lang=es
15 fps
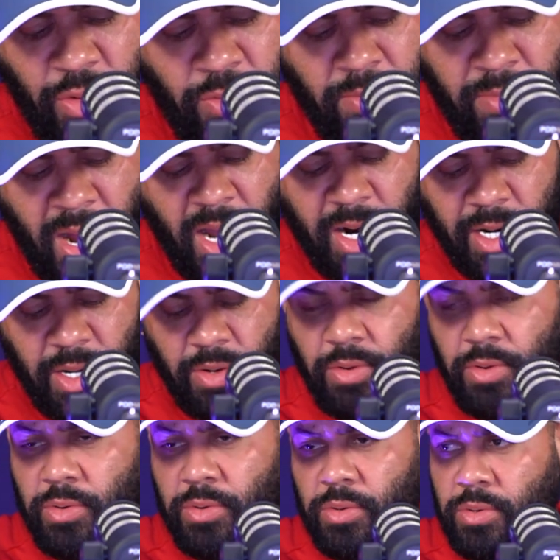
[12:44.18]
un barrio
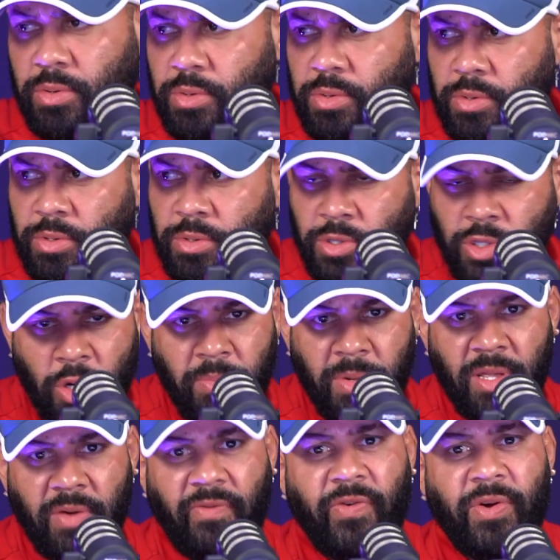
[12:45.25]
no me
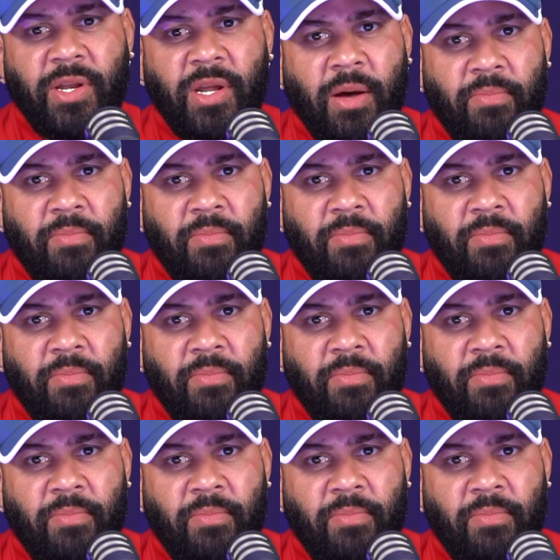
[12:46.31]
define